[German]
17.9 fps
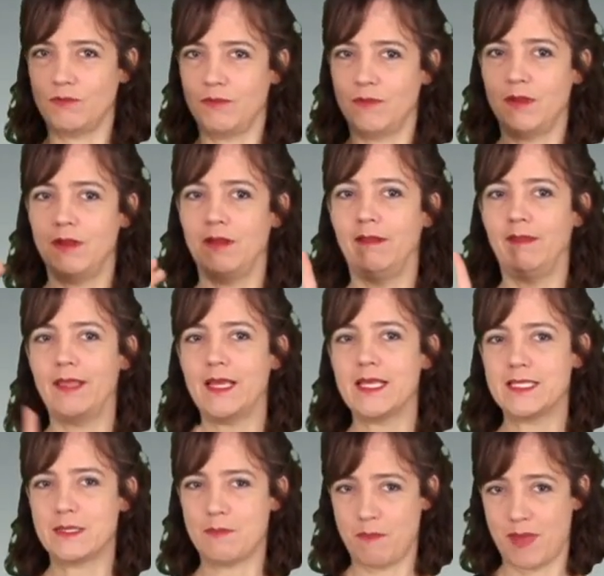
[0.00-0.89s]
Der
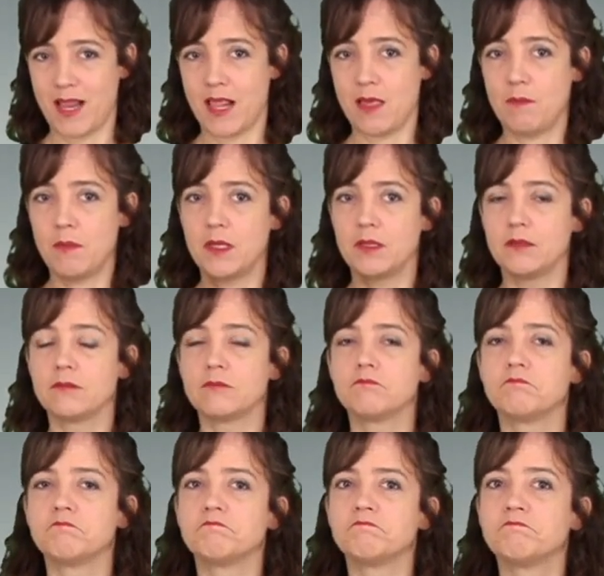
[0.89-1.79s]
zweite Mann im
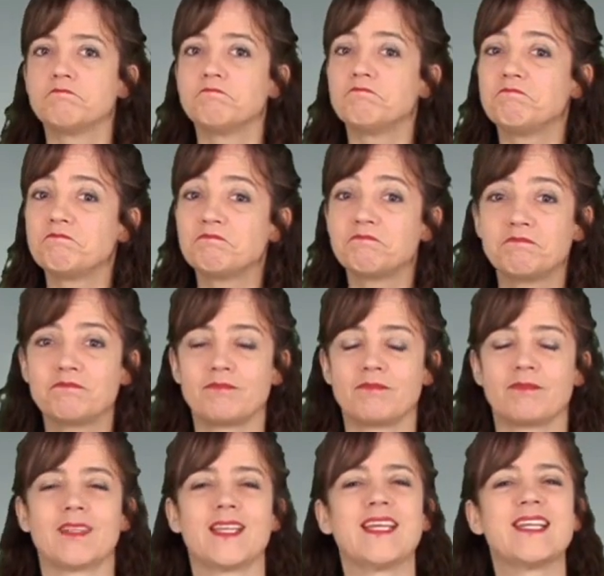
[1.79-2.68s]
Staat, eine
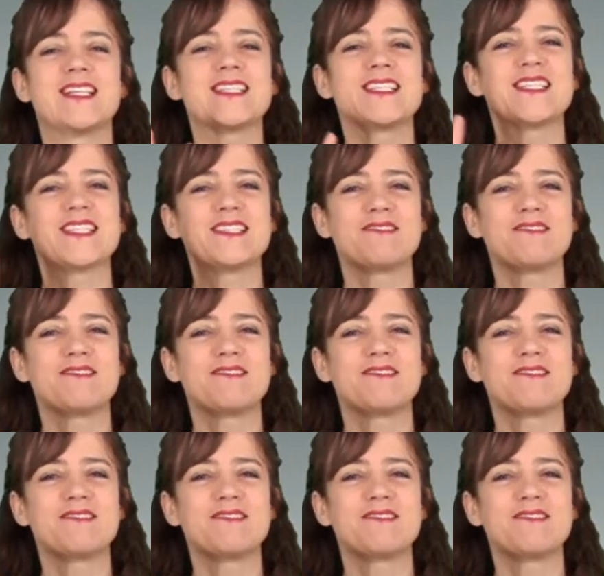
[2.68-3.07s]
Frau.